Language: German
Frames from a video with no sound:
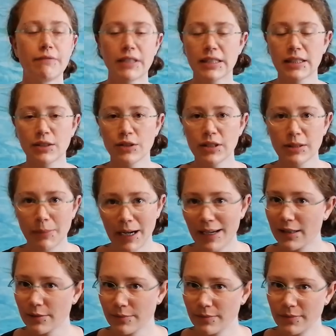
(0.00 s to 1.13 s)
Was kannst du jetzt
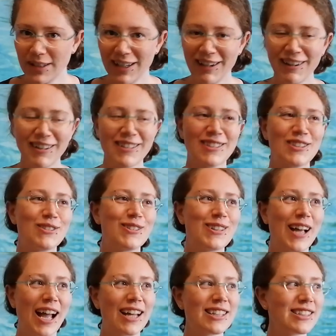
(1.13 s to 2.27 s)
machen? Ah, so
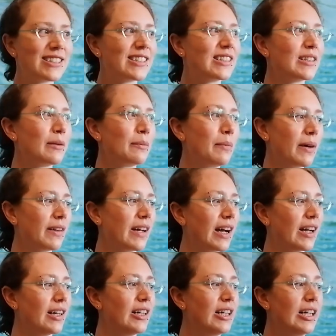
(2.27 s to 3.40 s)
ganz
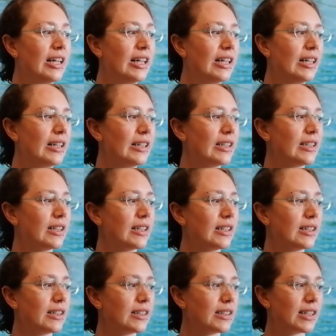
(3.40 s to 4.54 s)
banal.
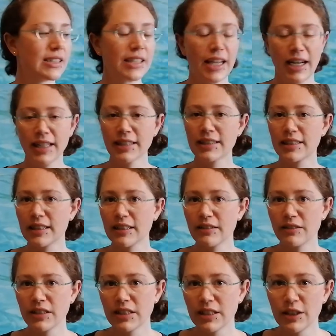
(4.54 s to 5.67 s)
Das
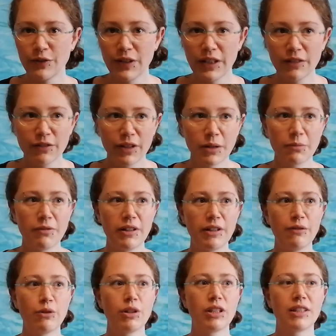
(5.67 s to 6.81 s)
erste, was ich auf jeden Fall
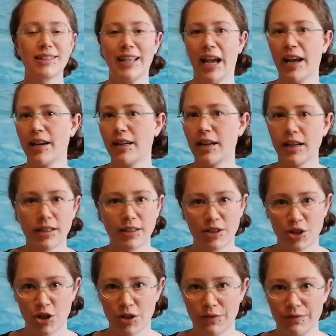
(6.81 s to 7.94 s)
empfehlen würde, ist keine
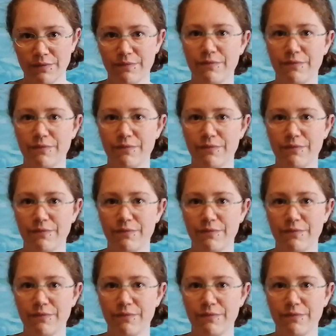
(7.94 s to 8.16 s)
Nachrichten schauen.